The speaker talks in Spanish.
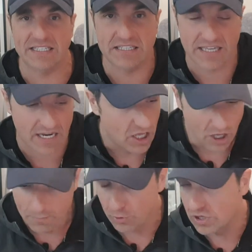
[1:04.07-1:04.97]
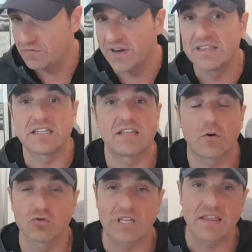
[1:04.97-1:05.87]
se tienen por diferentes
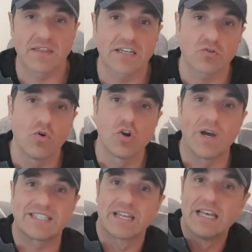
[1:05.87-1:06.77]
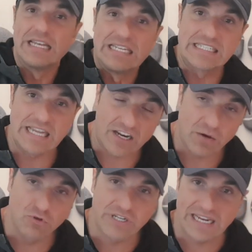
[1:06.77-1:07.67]
circunstancias. Uno es
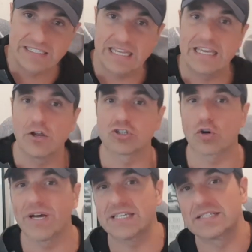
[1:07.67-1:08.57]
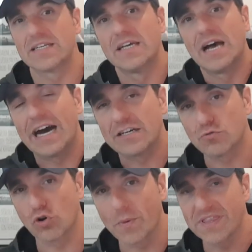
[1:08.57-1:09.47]
Sergio Busquets y el otro es
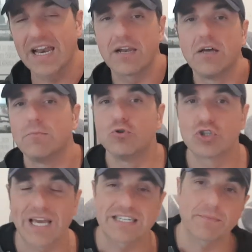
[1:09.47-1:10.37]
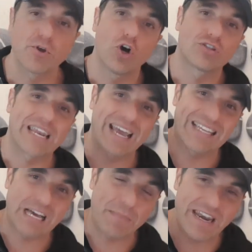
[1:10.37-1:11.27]
Arturo Vidal. Busquets vio
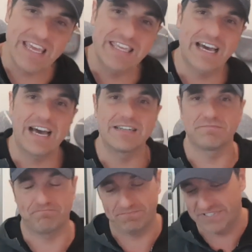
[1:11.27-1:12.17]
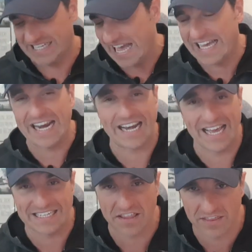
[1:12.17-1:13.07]
tarjeta amarilla, pues, que
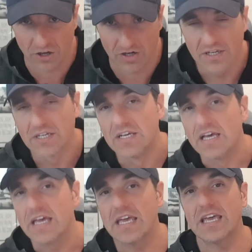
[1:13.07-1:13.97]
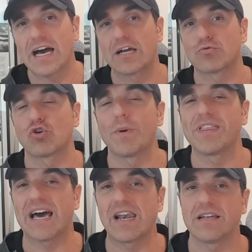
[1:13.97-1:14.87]
acarrea sanción, y Arturo
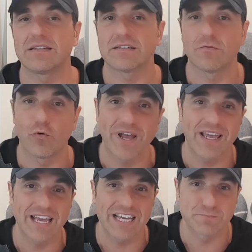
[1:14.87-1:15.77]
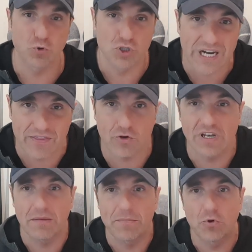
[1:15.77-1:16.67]
Vidal fue expulsado en
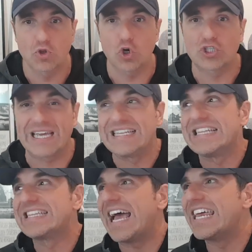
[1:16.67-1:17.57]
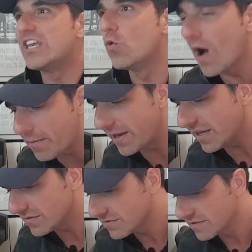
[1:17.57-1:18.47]
el minuto
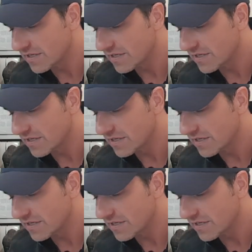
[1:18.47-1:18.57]
89